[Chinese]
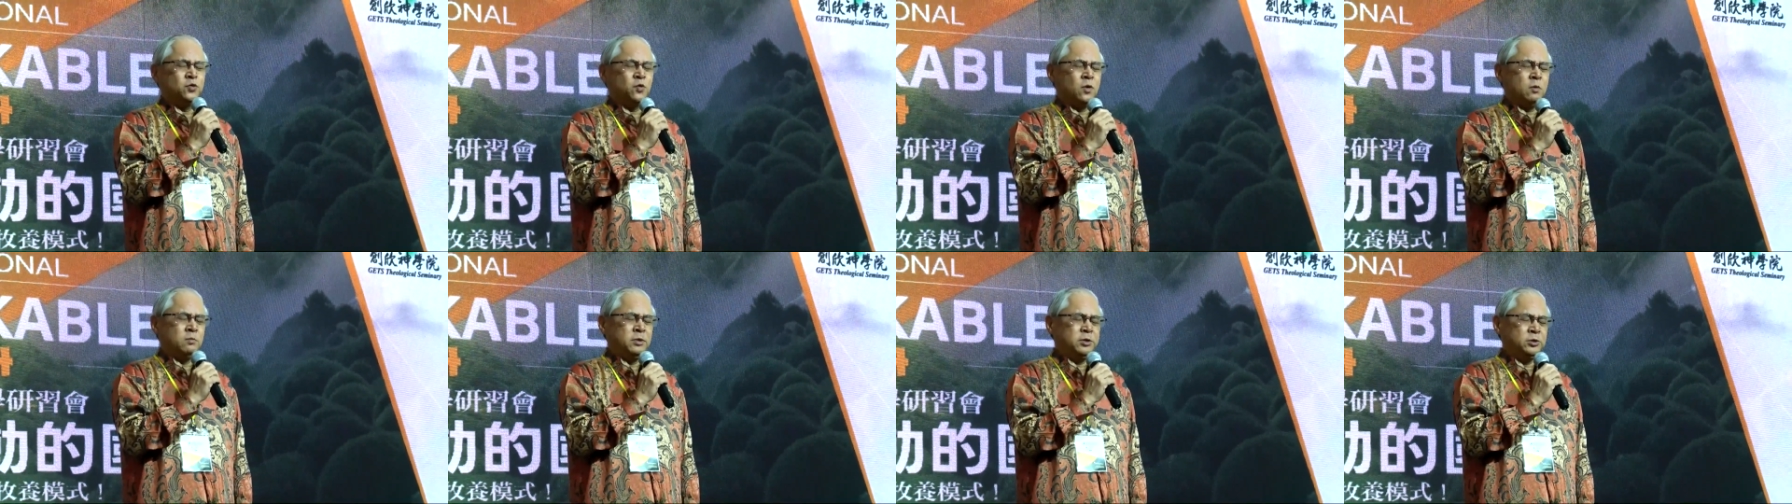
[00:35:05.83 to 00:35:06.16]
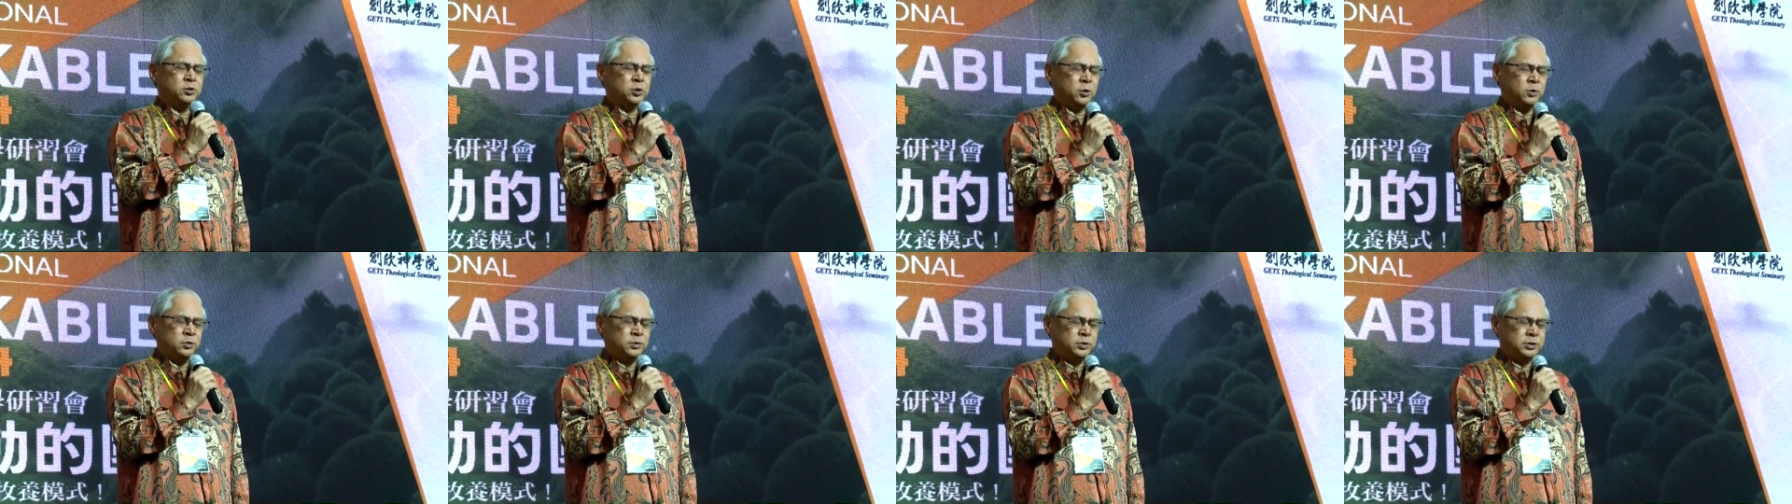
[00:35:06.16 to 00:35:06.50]
我们
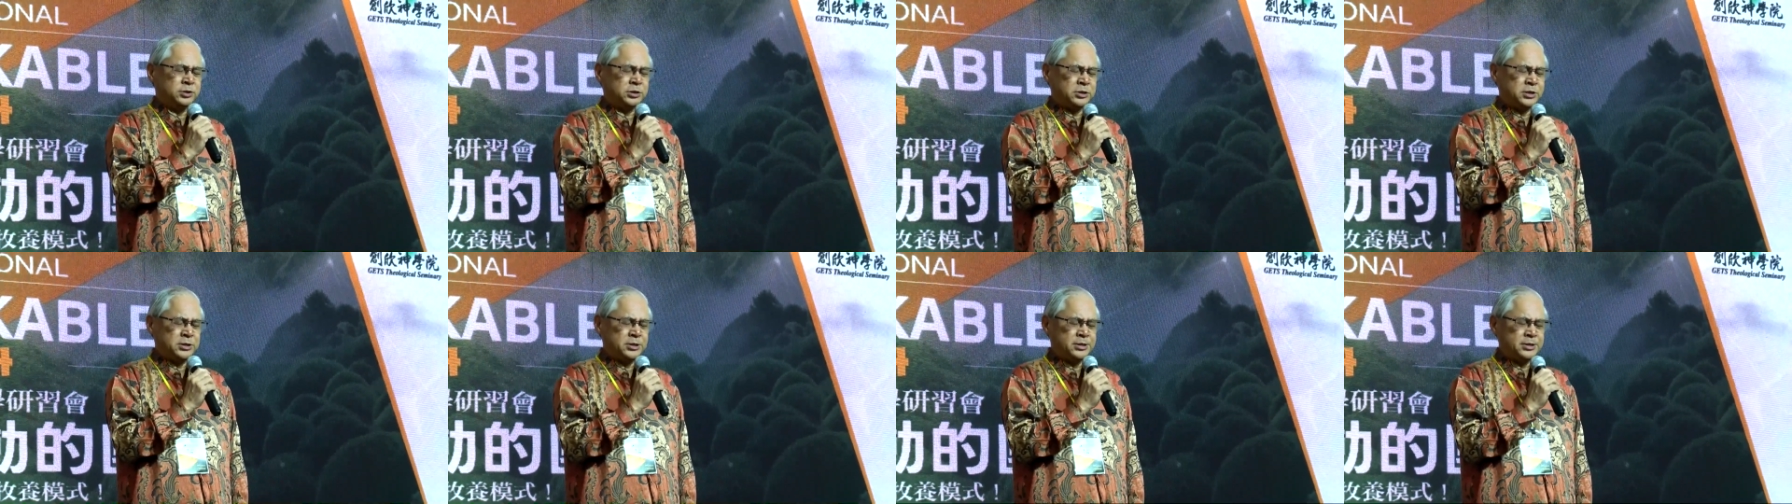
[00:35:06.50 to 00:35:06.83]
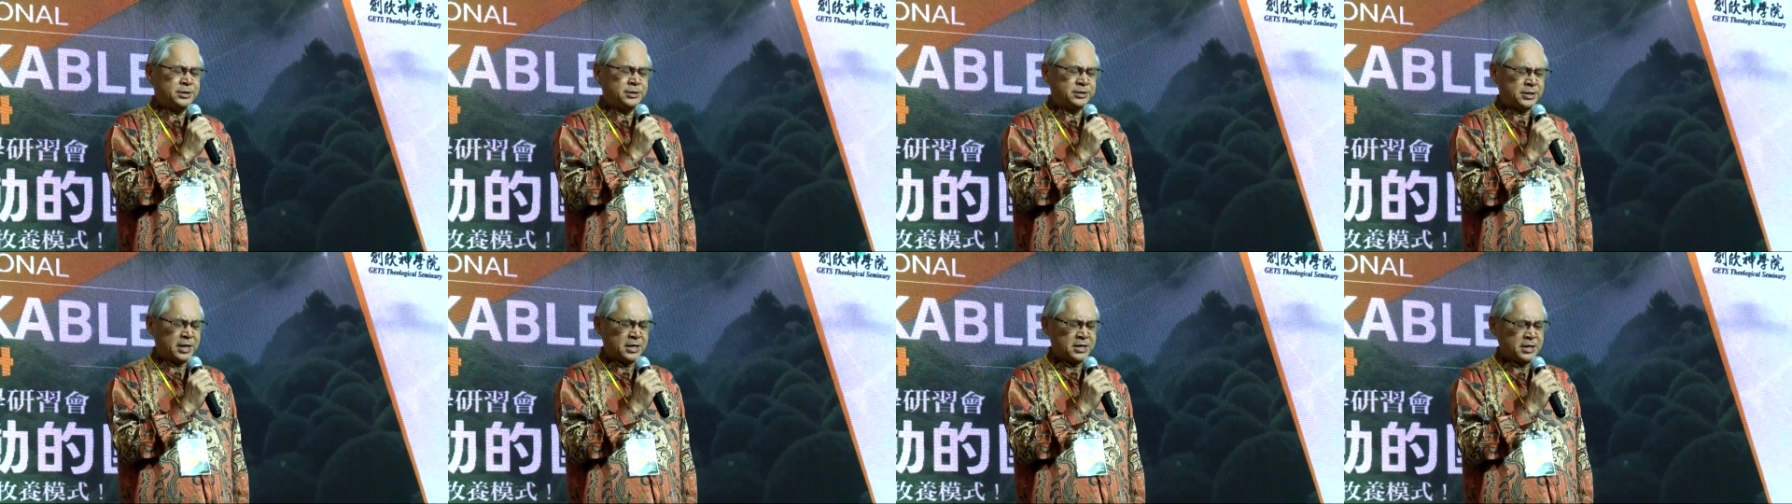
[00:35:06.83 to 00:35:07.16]
同心
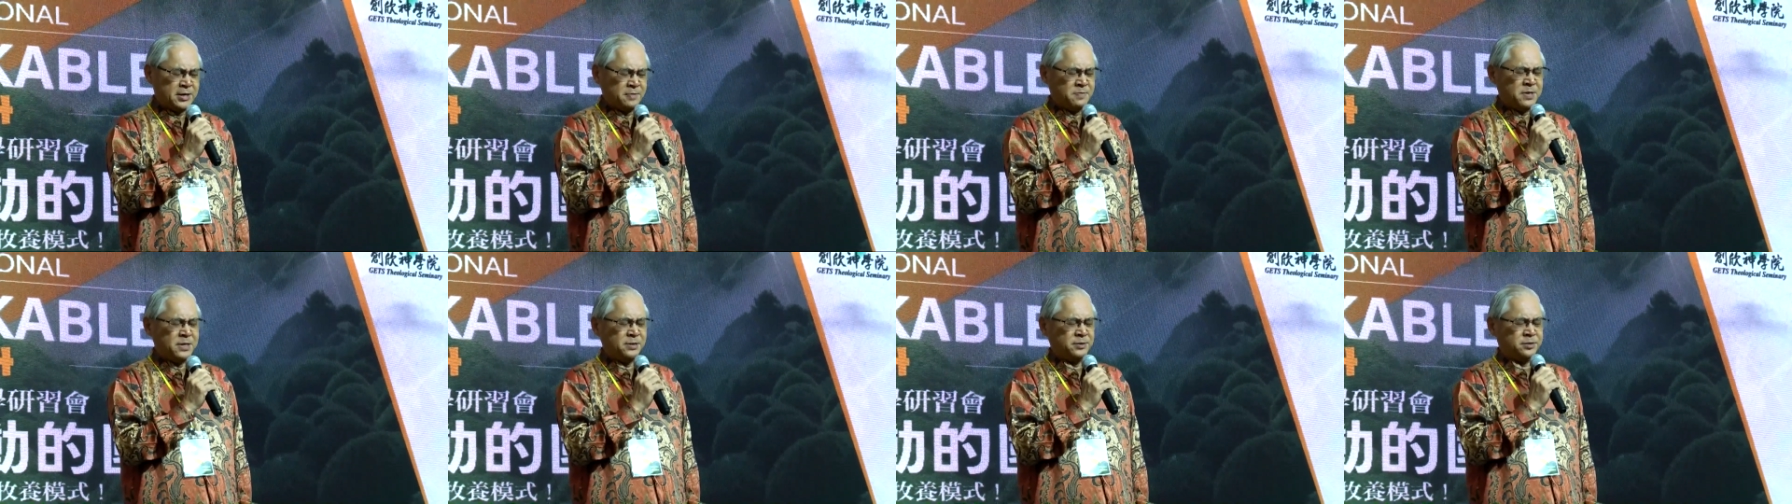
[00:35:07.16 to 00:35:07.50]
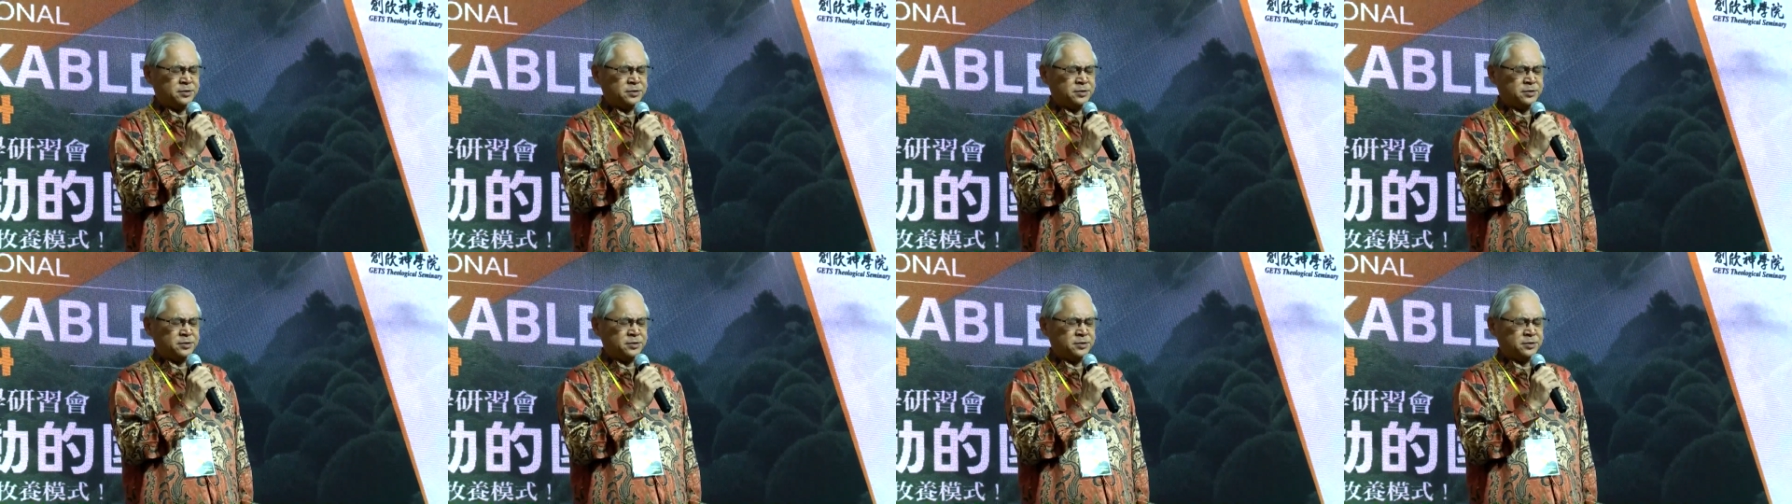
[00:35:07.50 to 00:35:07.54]
在你面